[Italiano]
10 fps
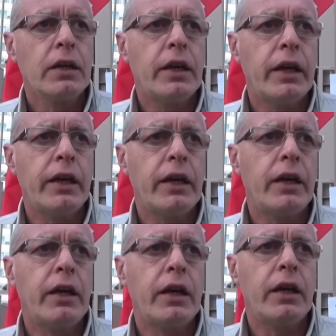
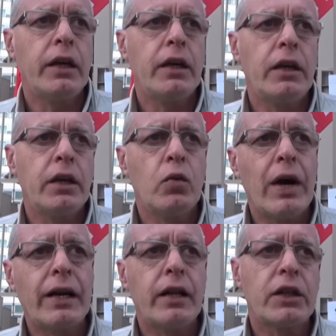che
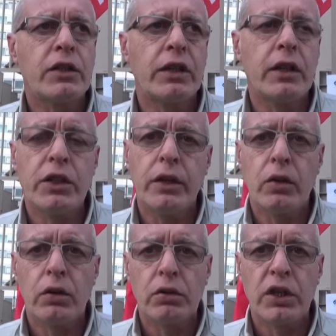riguarda
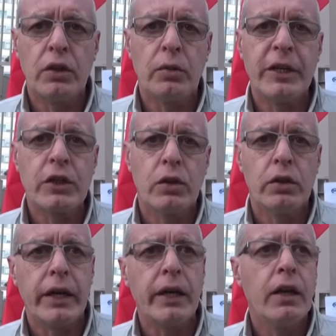700-800
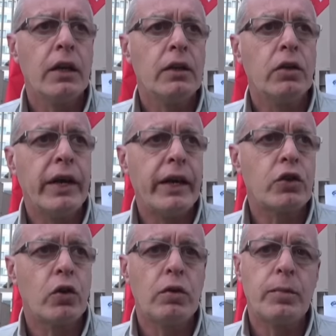persone non è
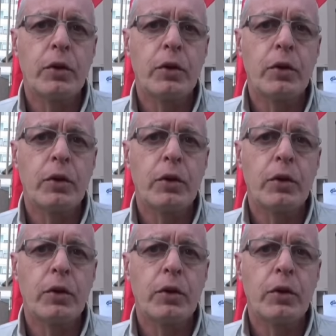solo un